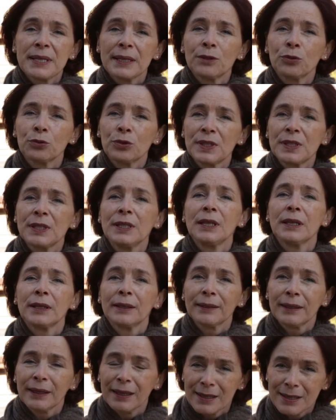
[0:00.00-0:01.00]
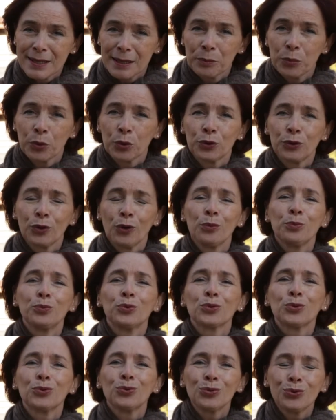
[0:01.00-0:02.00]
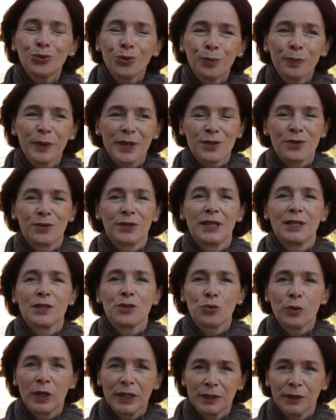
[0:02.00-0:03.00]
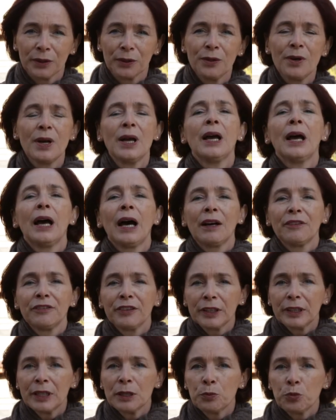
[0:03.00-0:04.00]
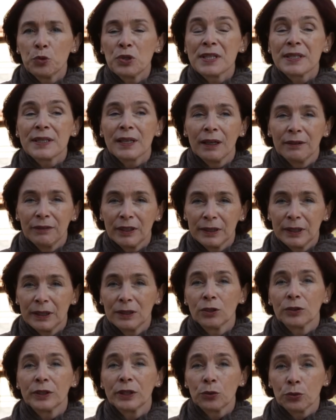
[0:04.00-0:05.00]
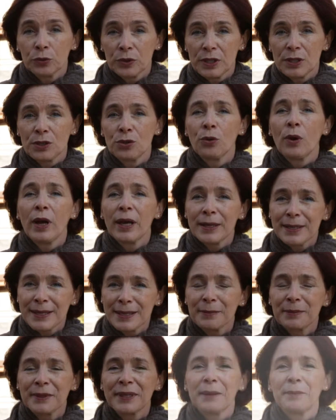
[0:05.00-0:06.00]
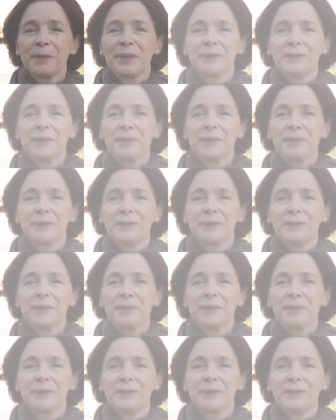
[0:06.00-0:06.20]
c'est aussi très important pour tout le personnel soignant afin qu'il puisse travailler dans des conditions acceptables.